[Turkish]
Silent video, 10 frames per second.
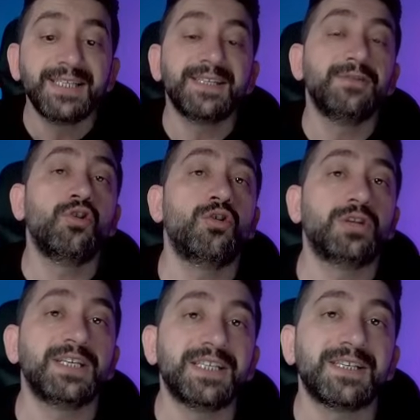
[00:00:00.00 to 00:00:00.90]
Hızın
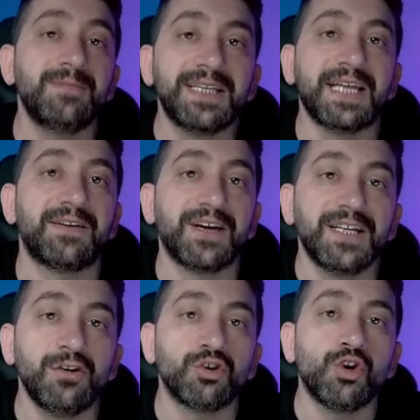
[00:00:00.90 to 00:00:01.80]
yönü de cisim ne tarafa
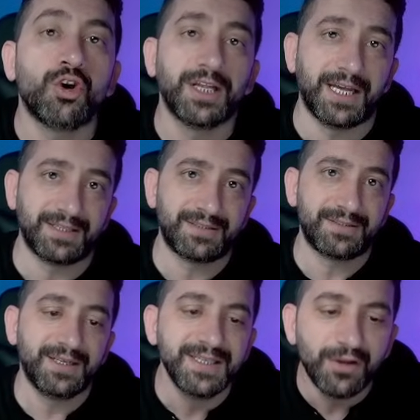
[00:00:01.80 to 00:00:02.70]
gidiyorsa o kadardır.
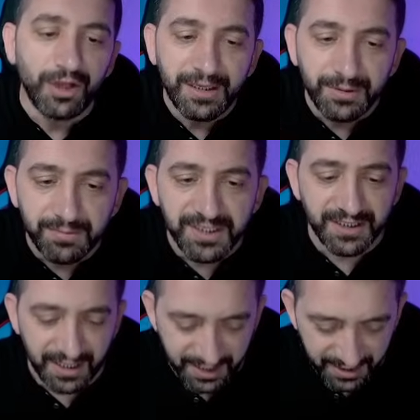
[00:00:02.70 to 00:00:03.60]
Hız olayı bitmiştir